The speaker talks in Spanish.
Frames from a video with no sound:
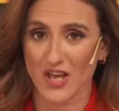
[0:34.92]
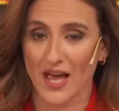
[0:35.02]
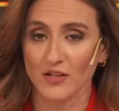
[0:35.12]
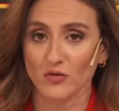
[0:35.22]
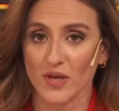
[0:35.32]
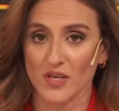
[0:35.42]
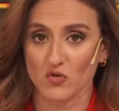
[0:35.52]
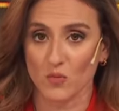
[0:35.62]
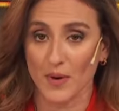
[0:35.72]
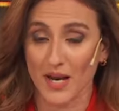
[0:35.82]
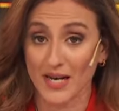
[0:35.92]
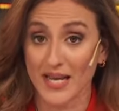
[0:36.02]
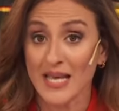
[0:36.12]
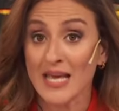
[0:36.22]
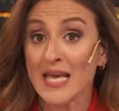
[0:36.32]
A esto hay que
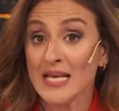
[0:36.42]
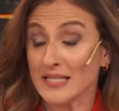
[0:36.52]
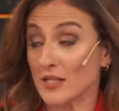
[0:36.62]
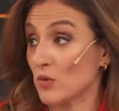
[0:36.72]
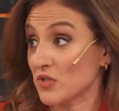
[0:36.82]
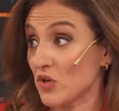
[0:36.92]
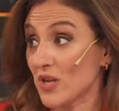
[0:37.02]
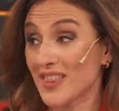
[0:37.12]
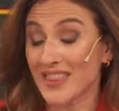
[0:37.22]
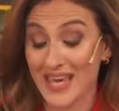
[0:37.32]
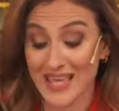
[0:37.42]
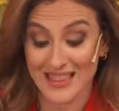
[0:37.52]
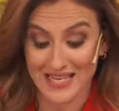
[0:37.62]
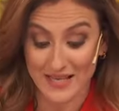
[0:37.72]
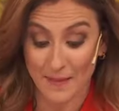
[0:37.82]
sumarle situaciones de
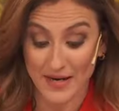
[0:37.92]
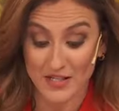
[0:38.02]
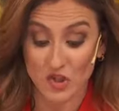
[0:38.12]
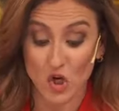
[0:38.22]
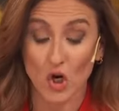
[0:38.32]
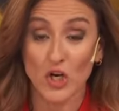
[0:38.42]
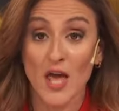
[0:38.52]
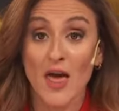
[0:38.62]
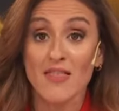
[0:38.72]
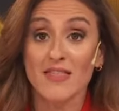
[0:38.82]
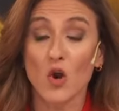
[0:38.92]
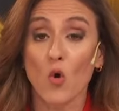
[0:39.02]
desaparición, de los